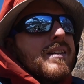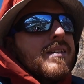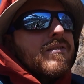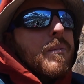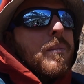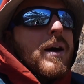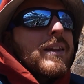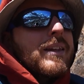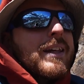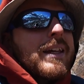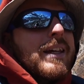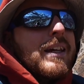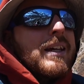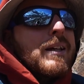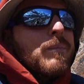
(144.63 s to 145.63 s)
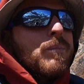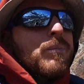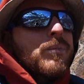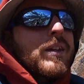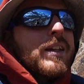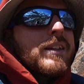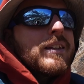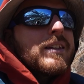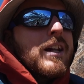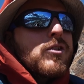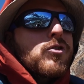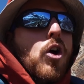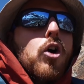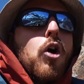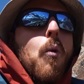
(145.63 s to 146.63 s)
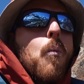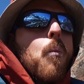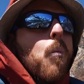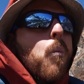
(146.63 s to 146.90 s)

fa parte del gioco